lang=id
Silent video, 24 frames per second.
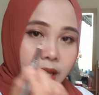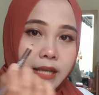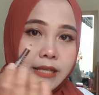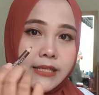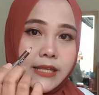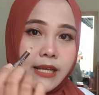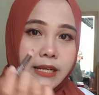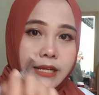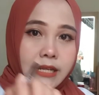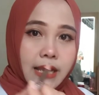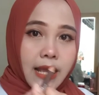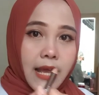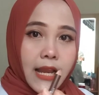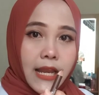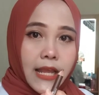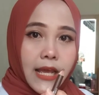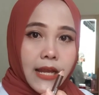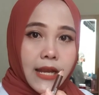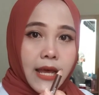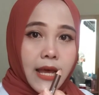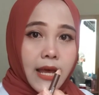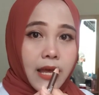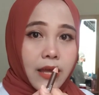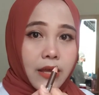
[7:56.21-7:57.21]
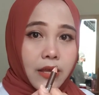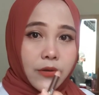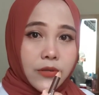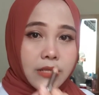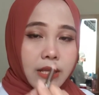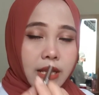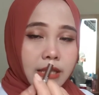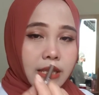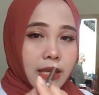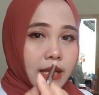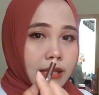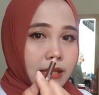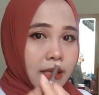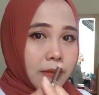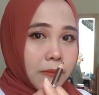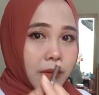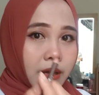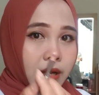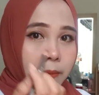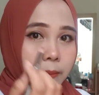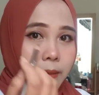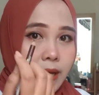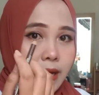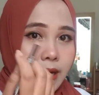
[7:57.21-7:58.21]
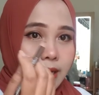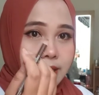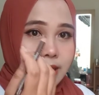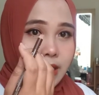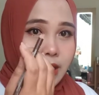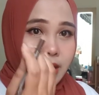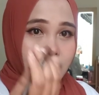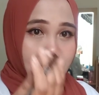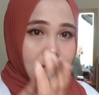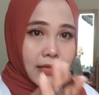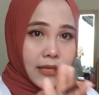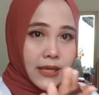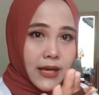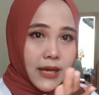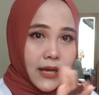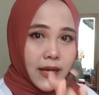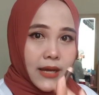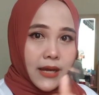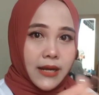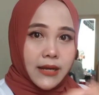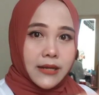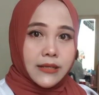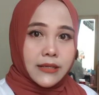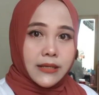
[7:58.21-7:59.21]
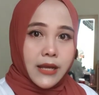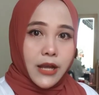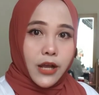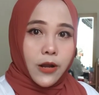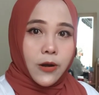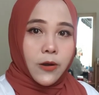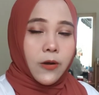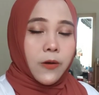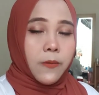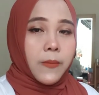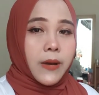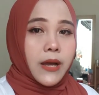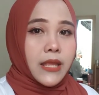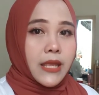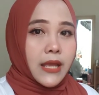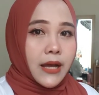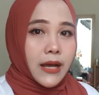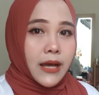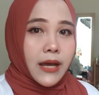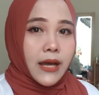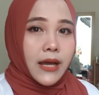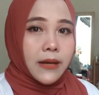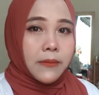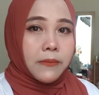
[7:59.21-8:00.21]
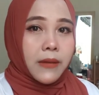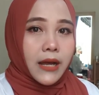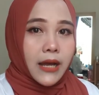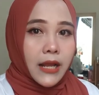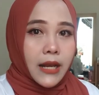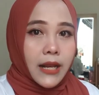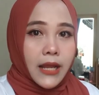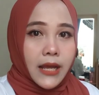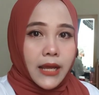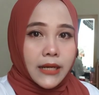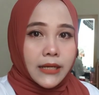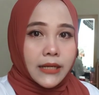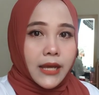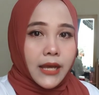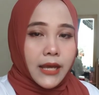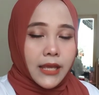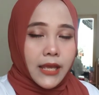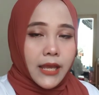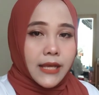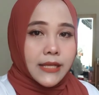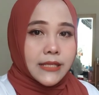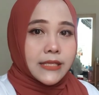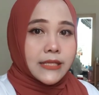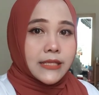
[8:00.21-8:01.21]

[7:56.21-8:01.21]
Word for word: jadi kalian harus hati-hati mengaplikasikannya karena kalau kebanyakan bakalan kayak